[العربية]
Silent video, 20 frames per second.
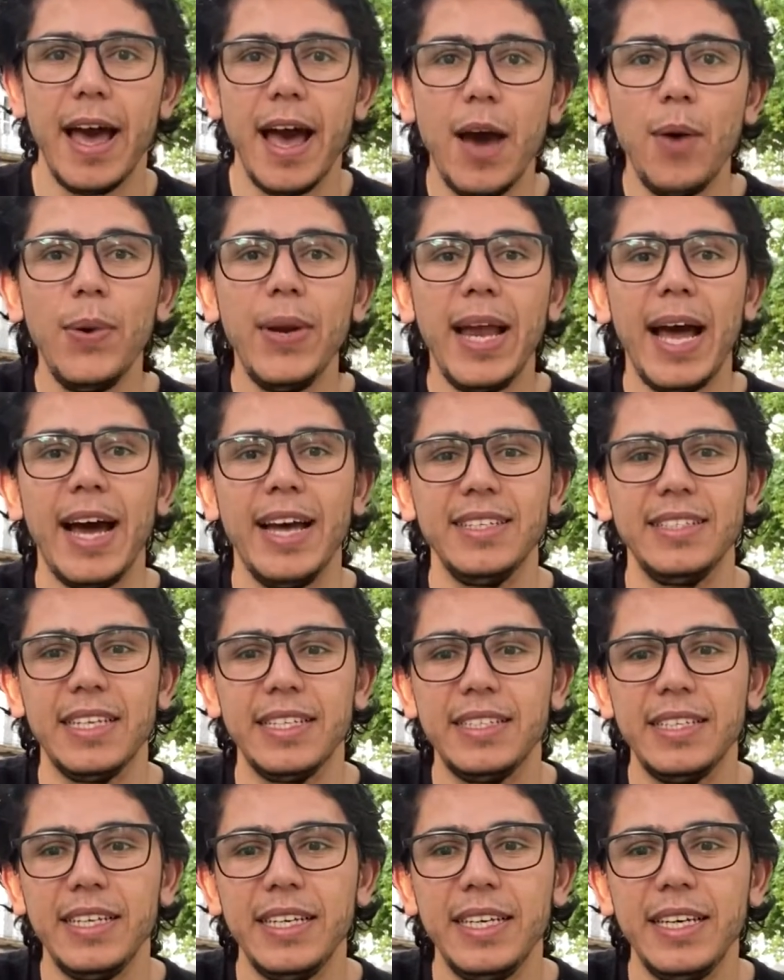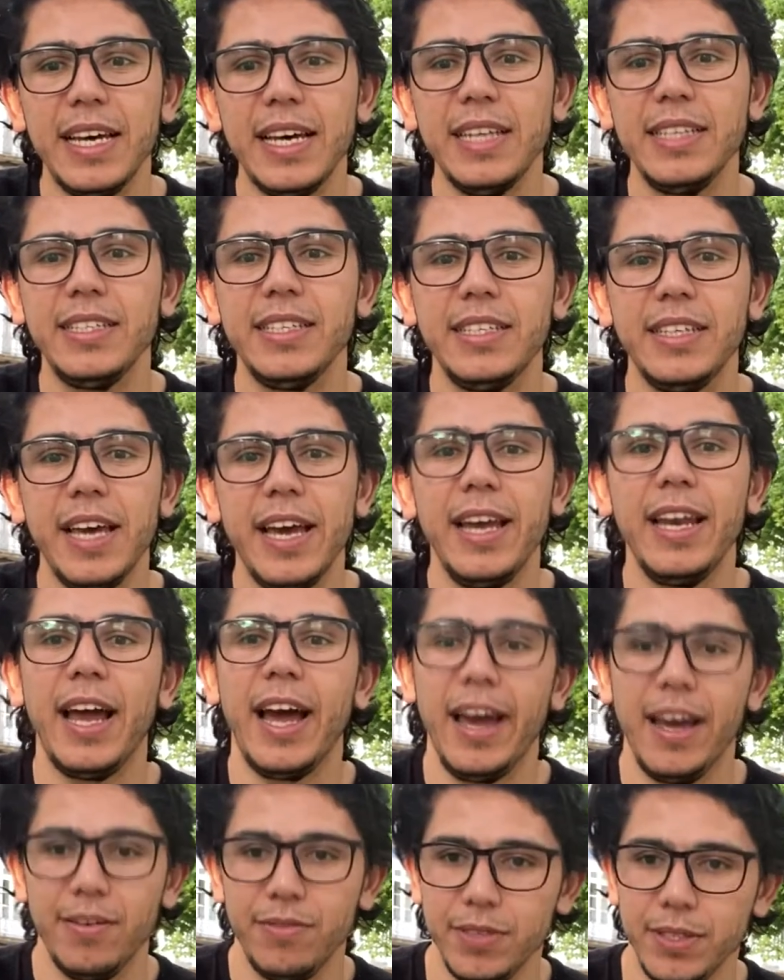أو الحساسية تجاه
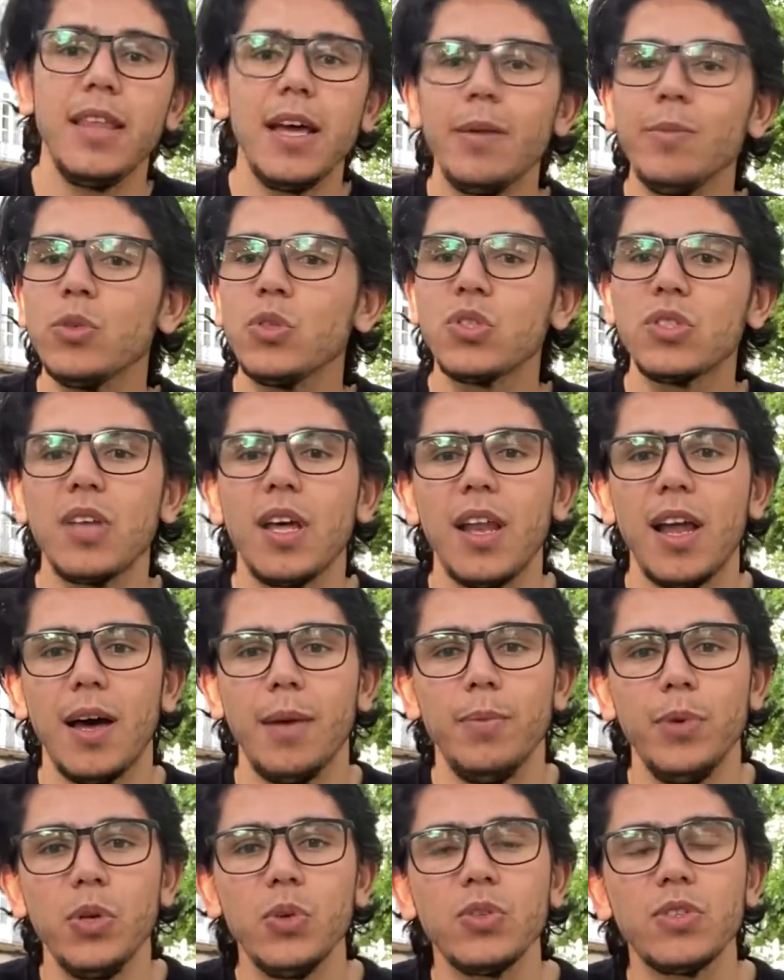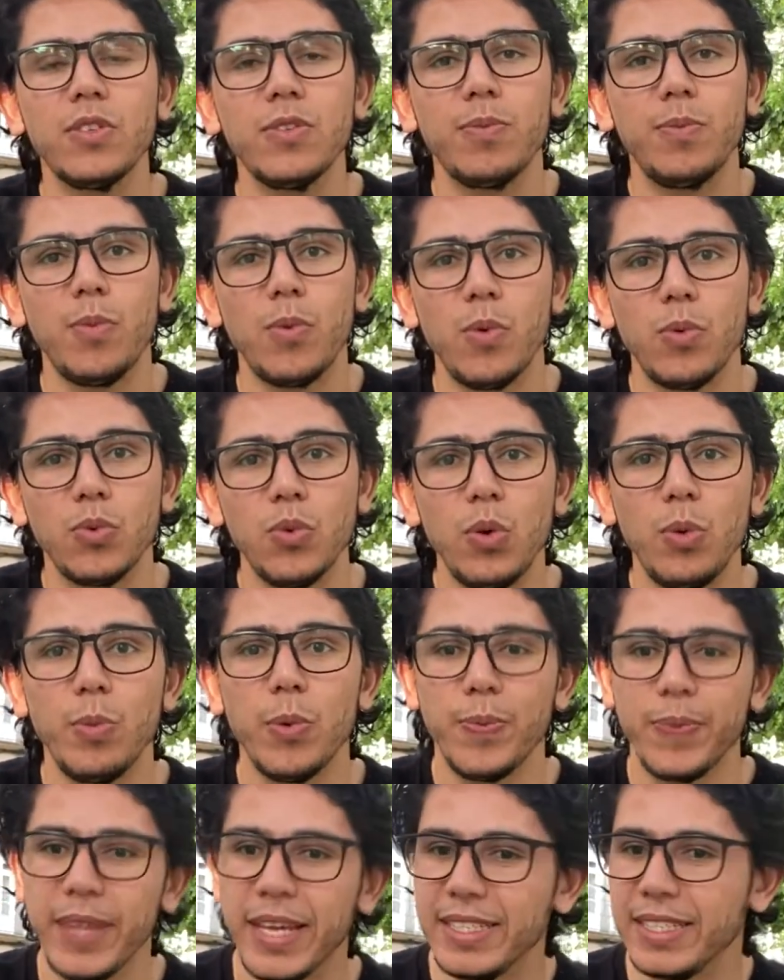الحاجة ده مصطلح بيوصف موضوع
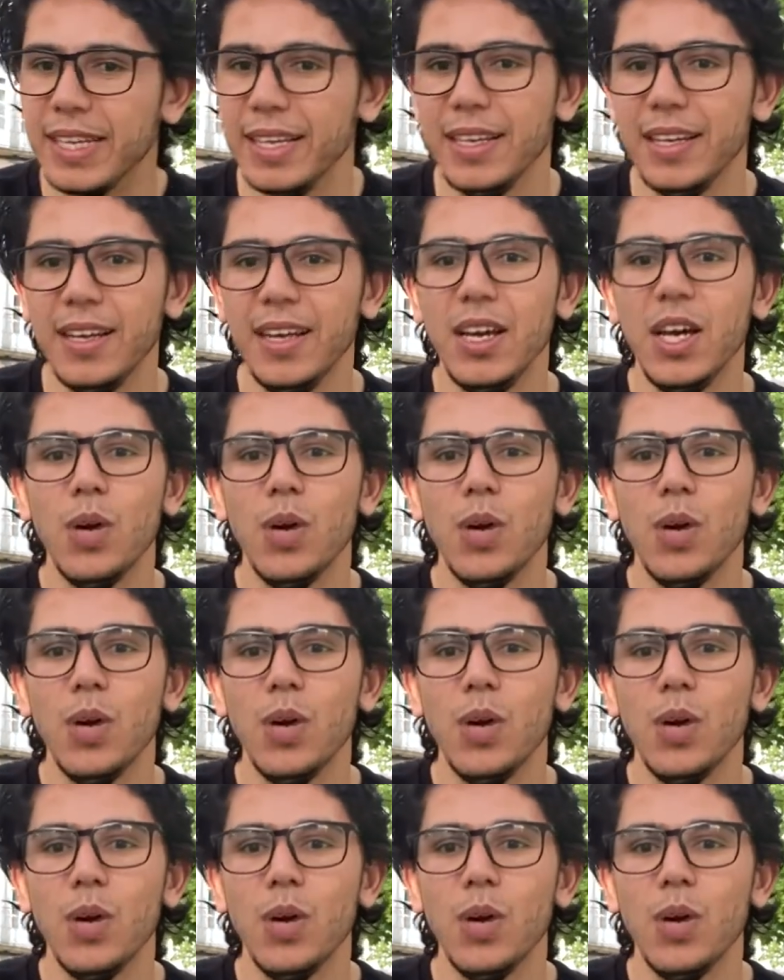مبتذل